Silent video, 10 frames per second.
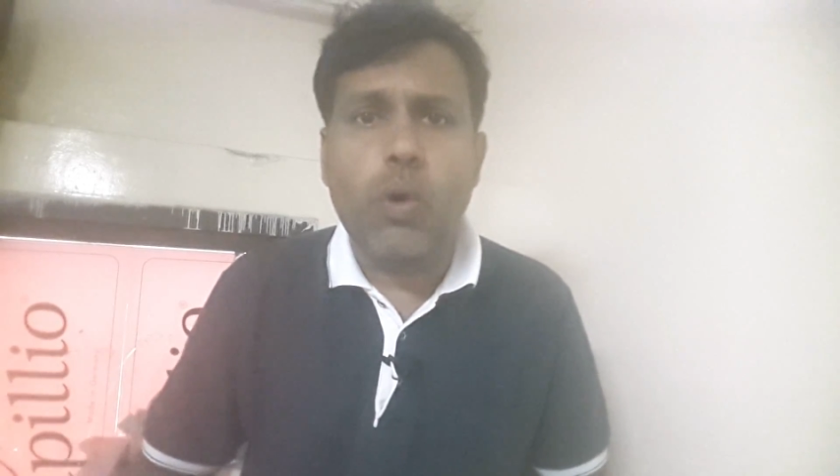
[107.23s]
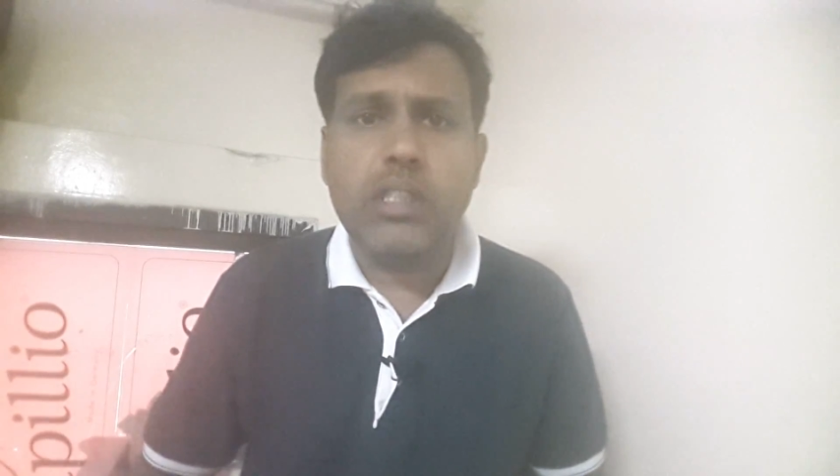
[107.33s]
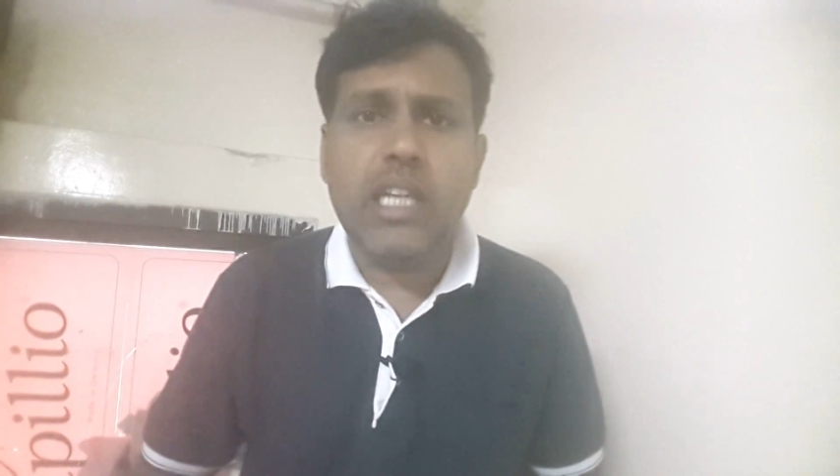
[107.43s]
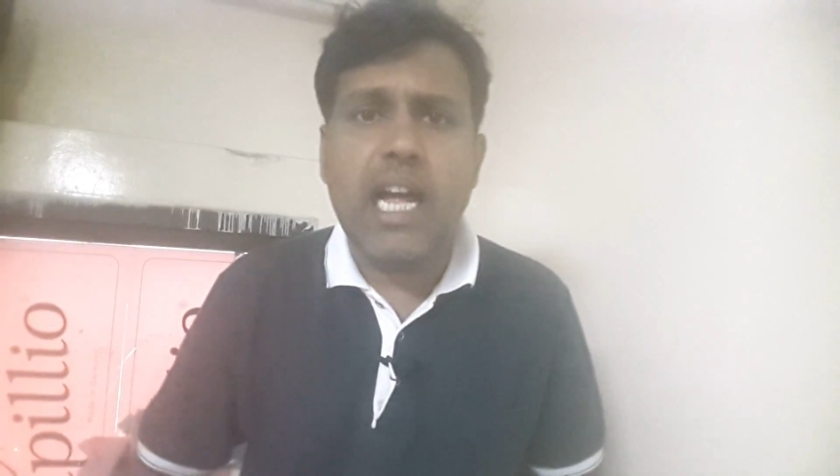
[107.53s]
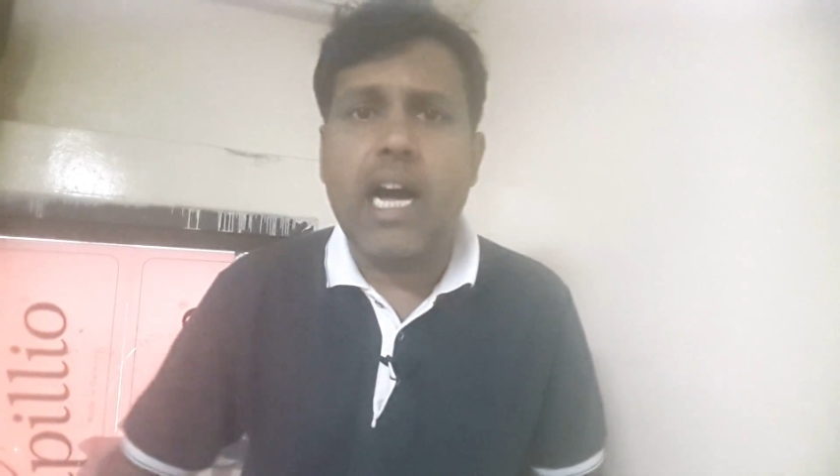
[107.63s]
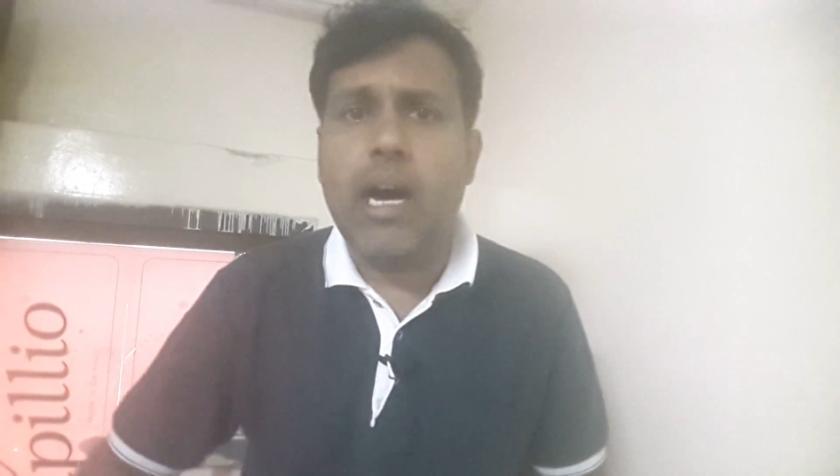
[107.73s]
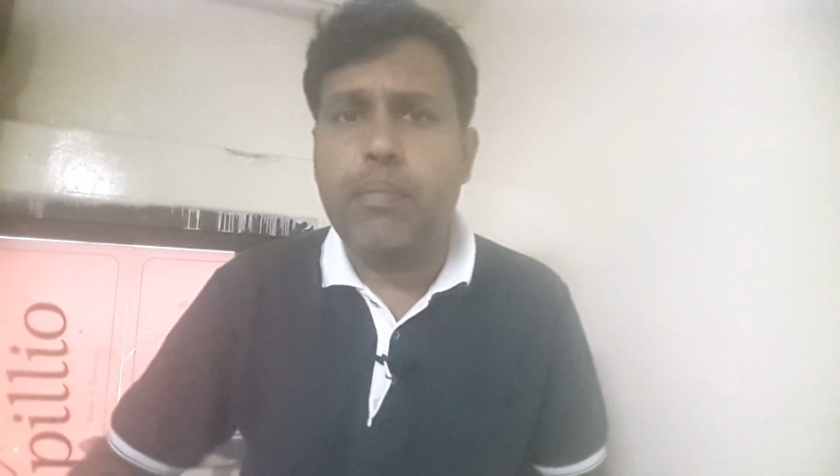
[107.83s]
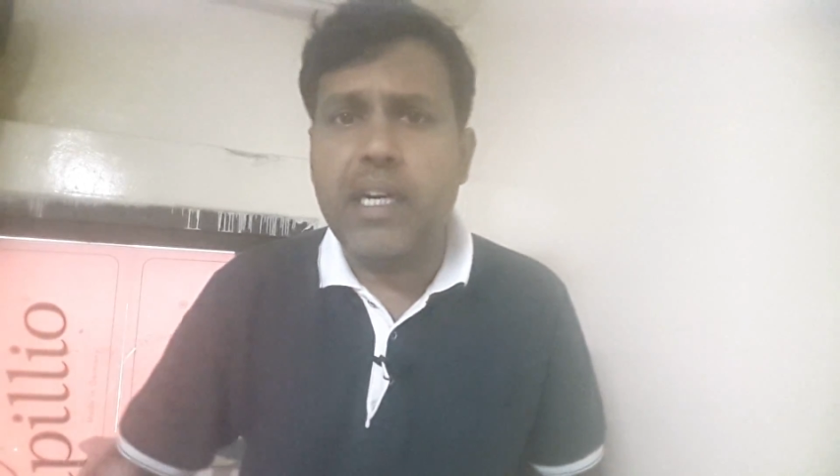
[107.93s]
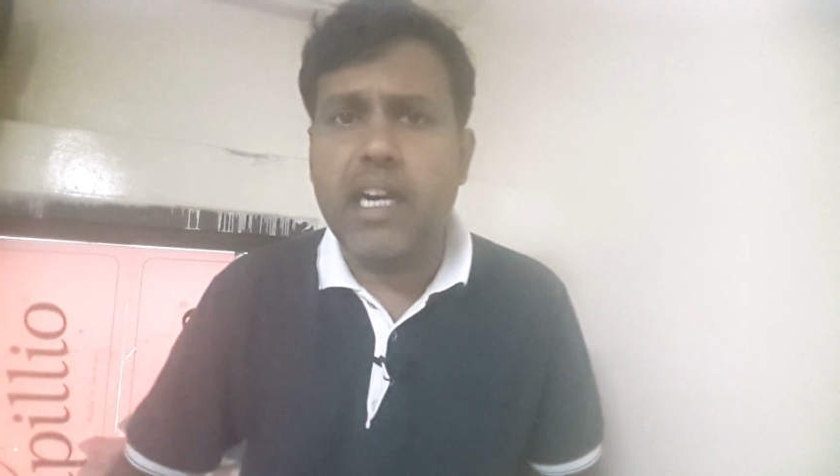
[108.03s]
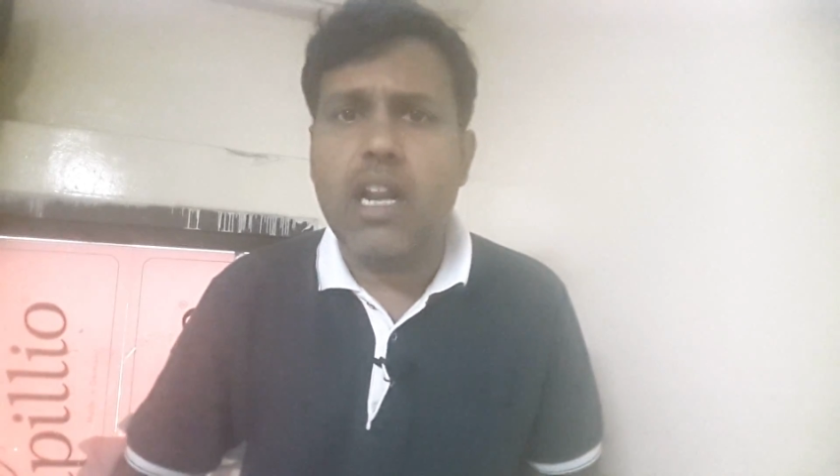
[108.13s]
ஒரு சில
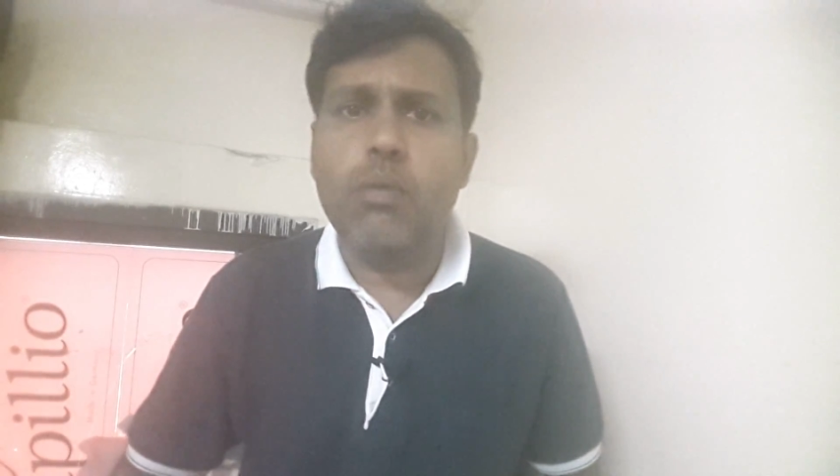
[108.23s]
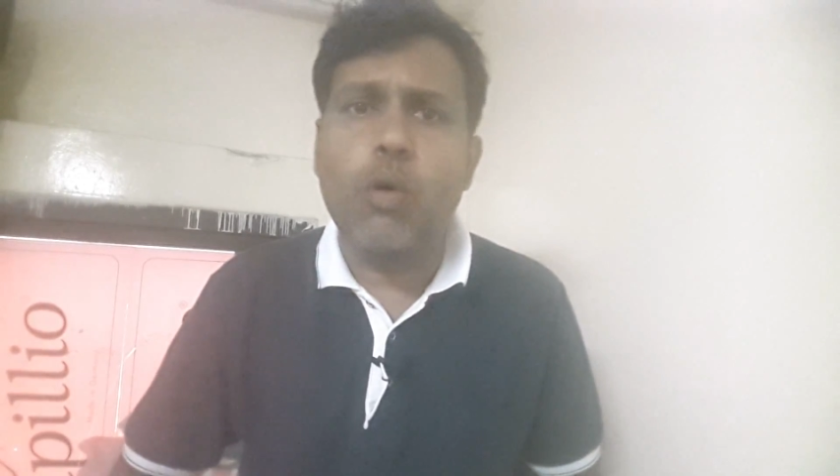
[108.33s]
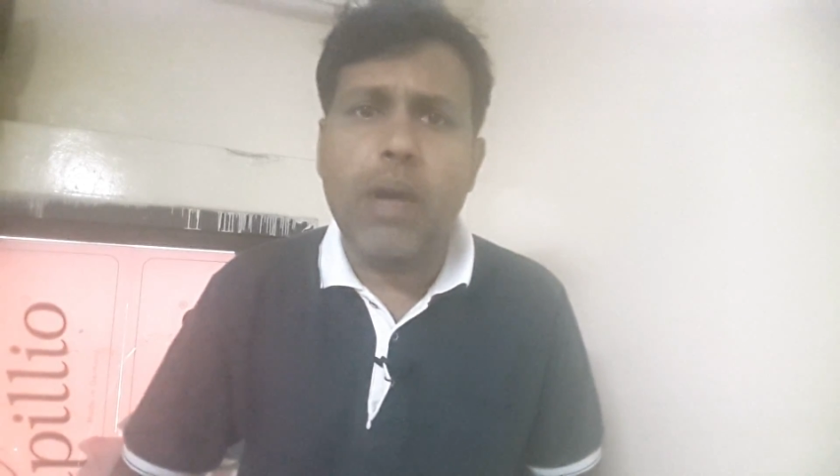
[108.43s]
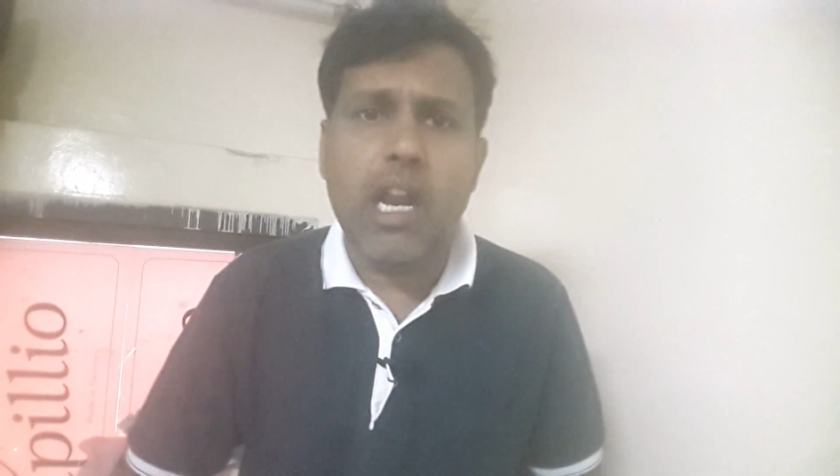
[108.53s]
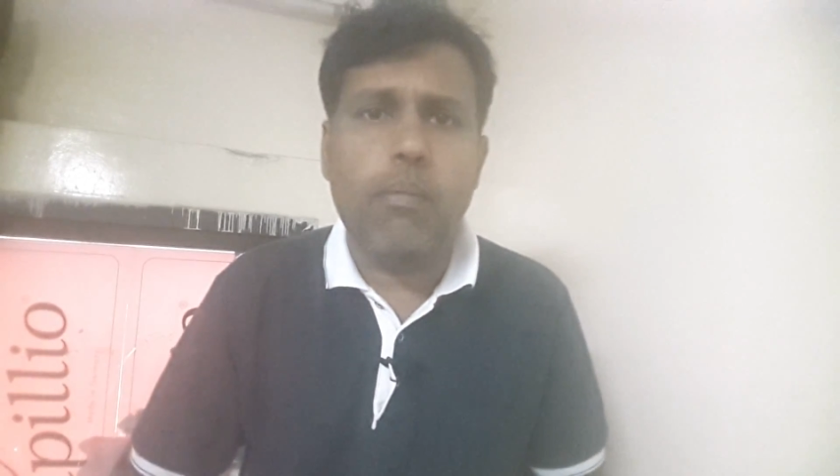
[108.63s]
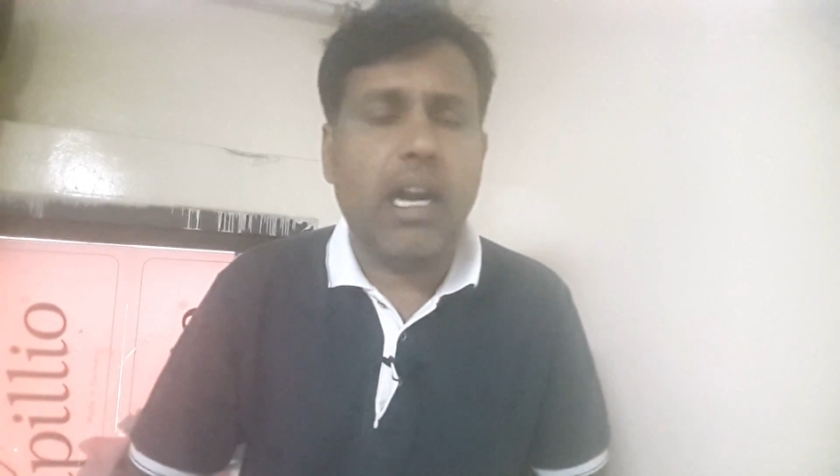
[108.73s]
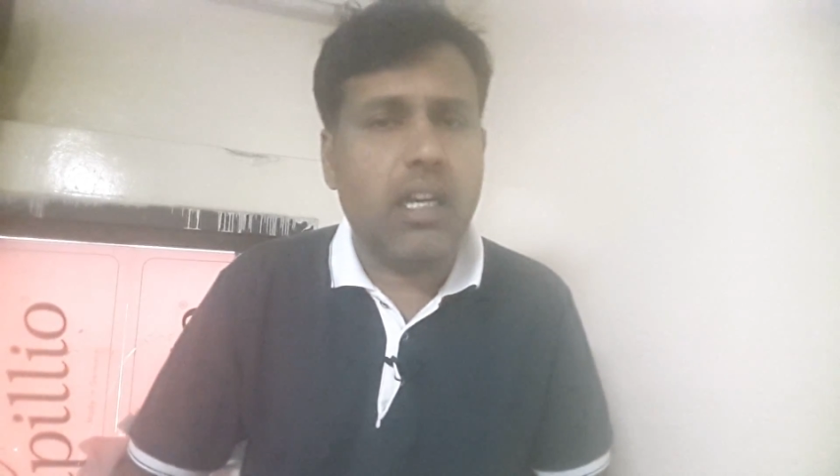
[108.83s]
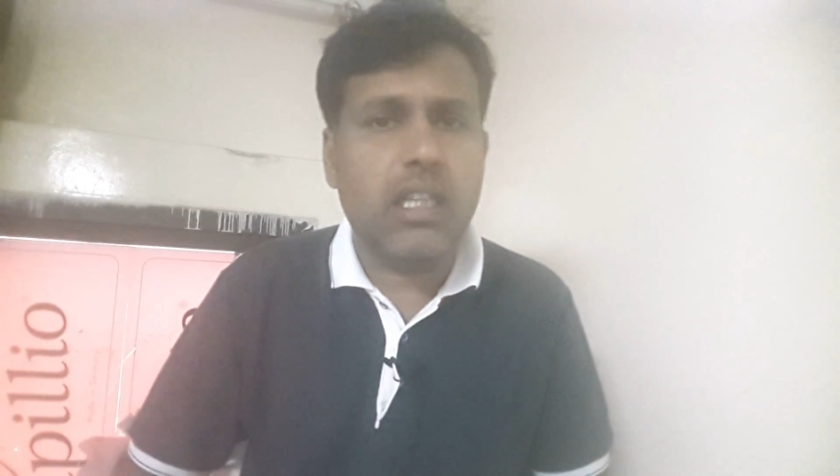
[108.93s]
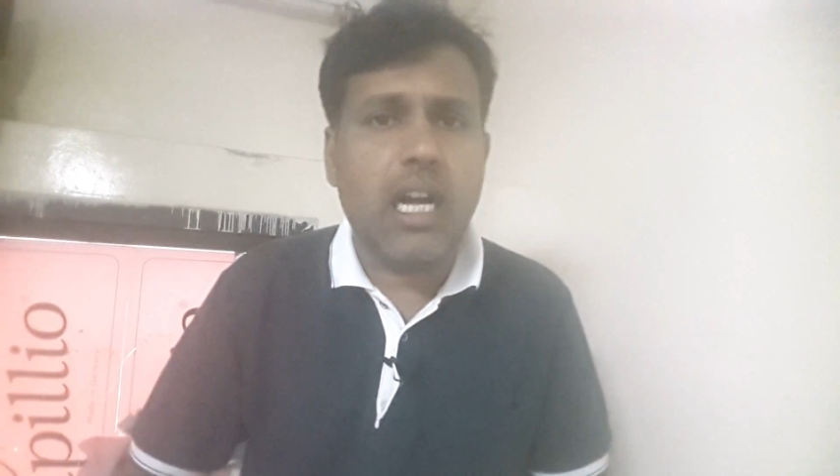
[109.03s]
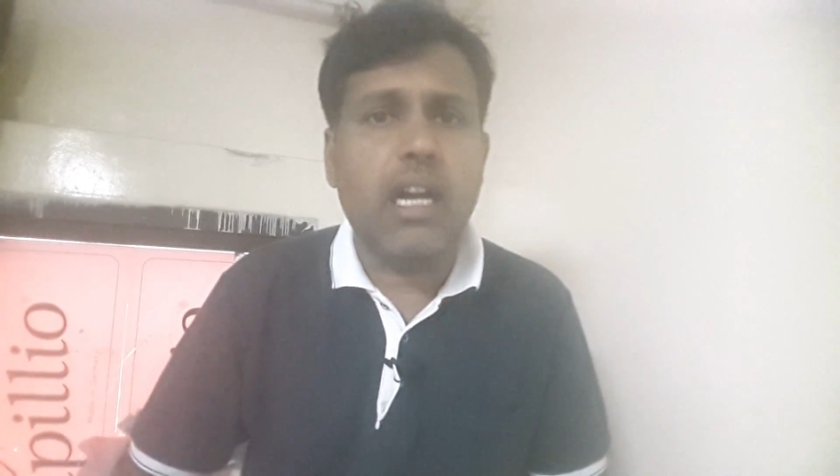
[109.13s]
அப்டேட்டடான மொபைலில்
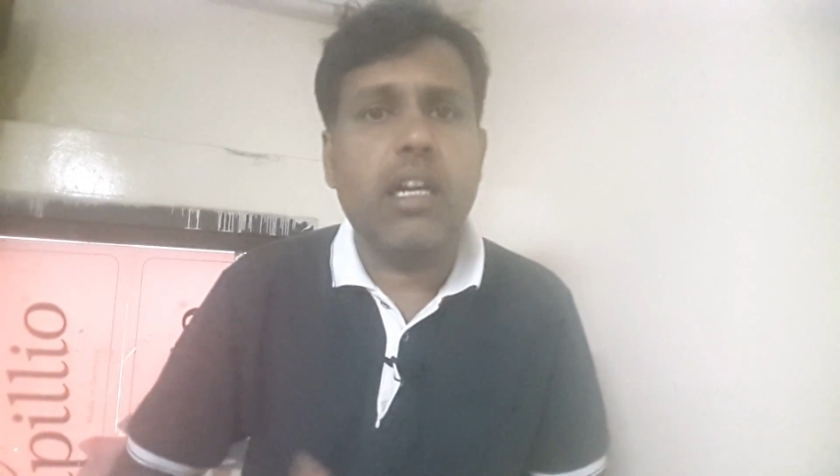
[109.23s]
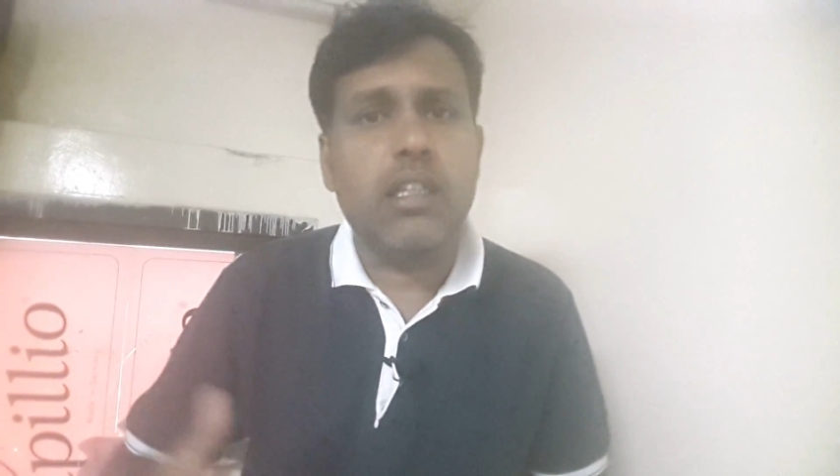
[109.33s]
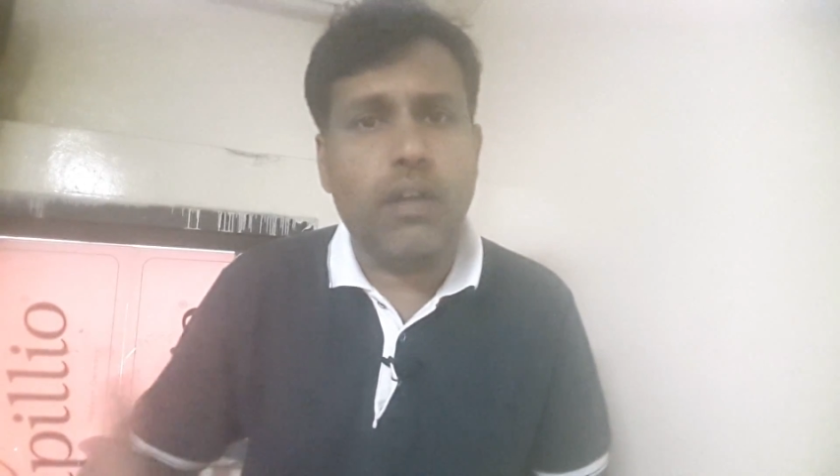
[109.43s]
மட்டும்தான்